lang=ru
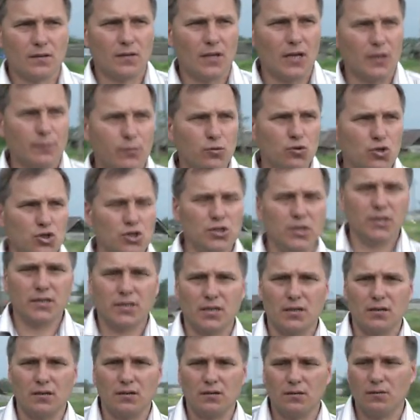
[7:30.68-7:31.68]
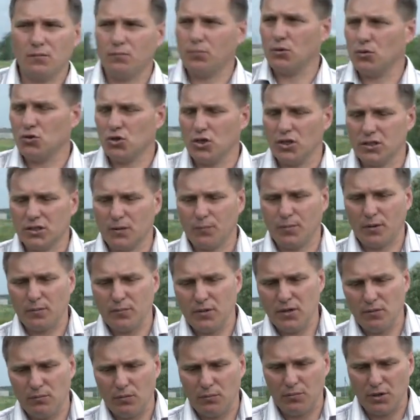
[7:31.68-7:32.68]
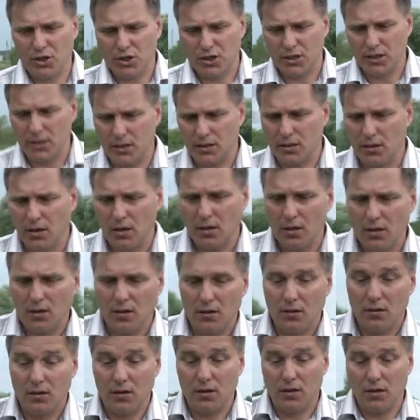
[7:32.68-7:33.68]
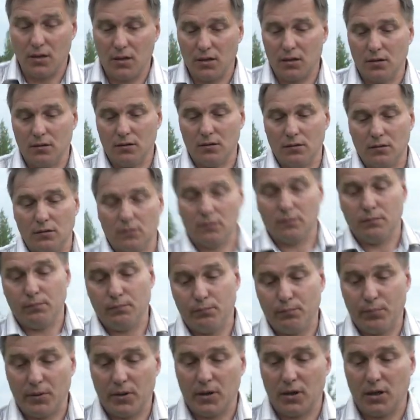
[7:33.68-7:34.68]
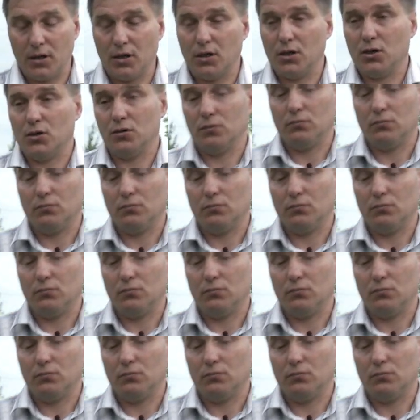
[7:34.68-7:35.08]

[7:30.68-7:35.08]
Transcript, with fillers: Так получилось, э, получились проблемы большие э, по